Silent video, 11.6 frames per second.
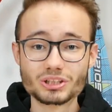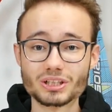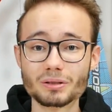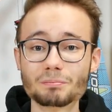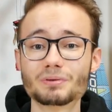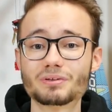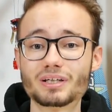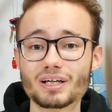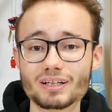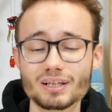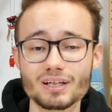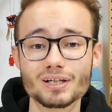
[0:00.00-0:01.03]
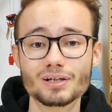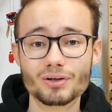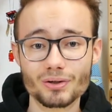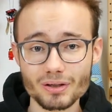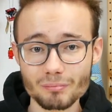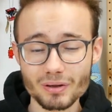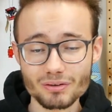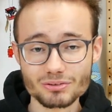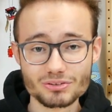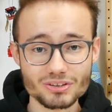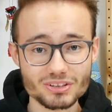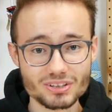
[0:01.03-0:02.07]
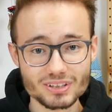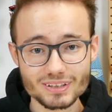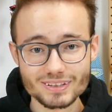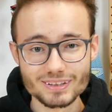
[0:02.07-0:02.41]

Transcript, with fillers: Schreibt mir auch gerne eure Meinung zu den Sets